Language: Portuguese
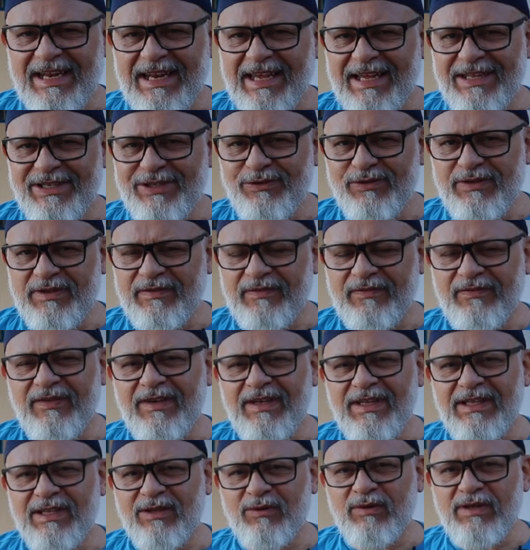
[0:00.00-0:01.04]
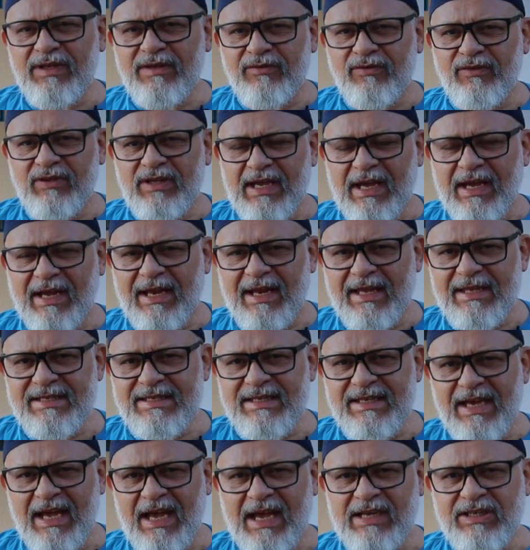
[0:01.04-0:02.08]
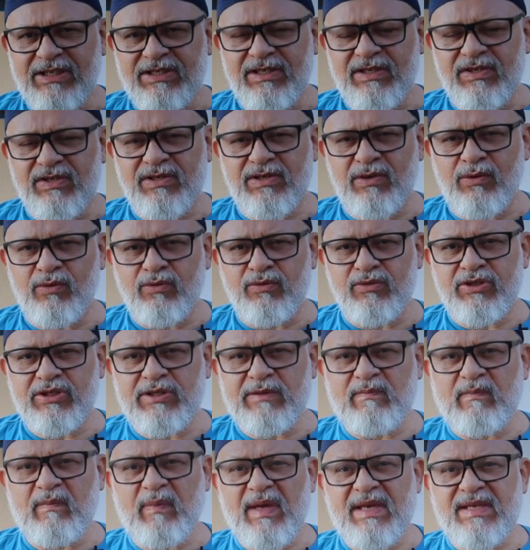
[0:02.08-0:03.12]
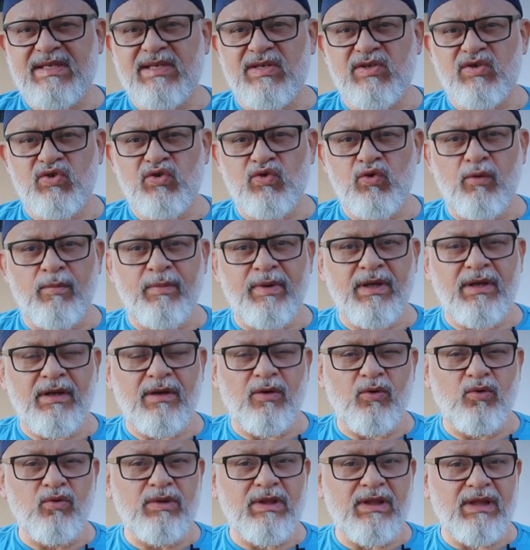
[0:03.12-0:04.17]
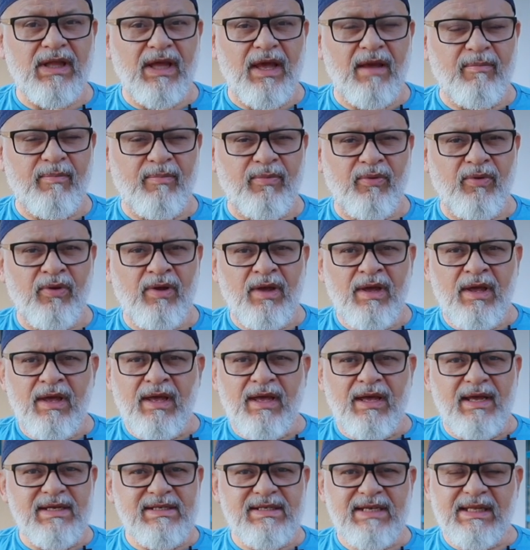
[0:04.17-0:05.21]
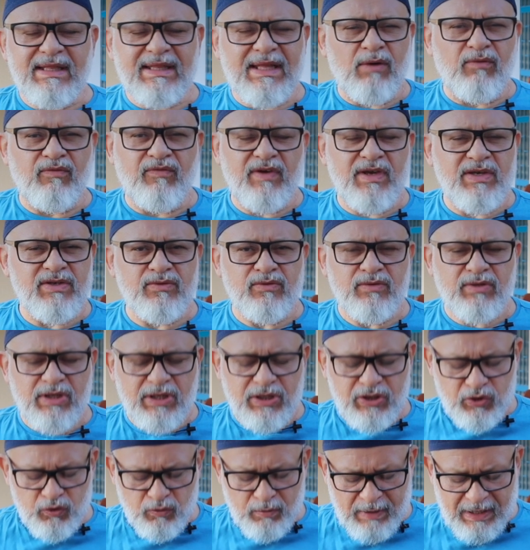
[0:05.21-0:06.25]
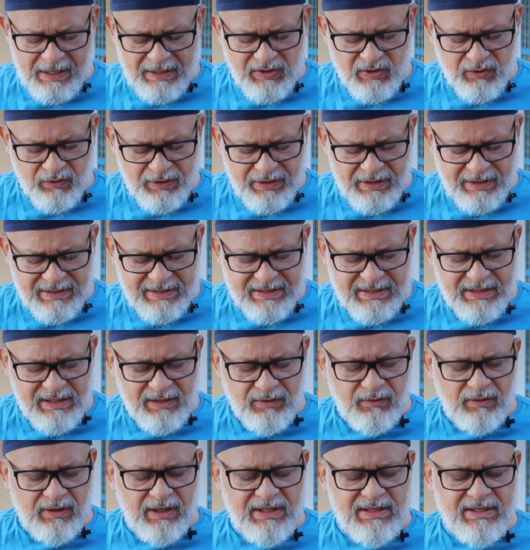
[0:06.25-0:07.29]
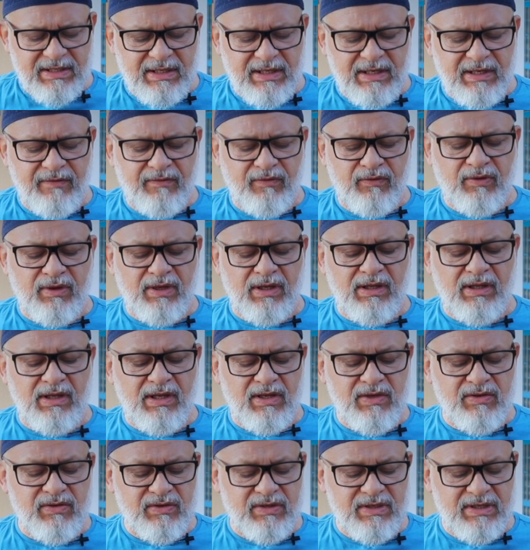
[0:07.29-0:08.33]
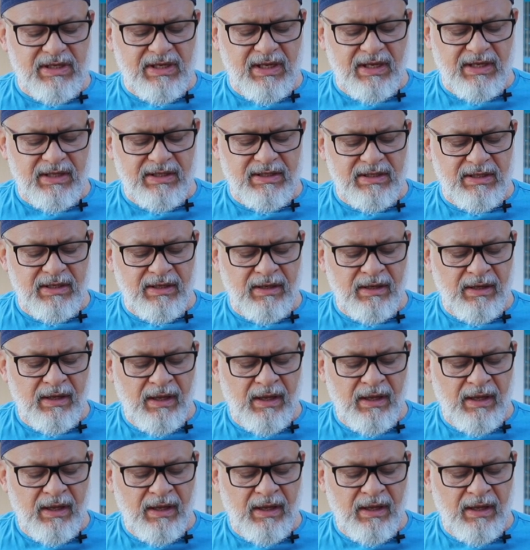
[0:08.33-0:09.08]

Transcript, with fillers: Létio Divina no livro de Eclesiastes hoje pensa sobre o tempo. Esse é talvez o texto mais conhecido desse livro que diz o seguinte: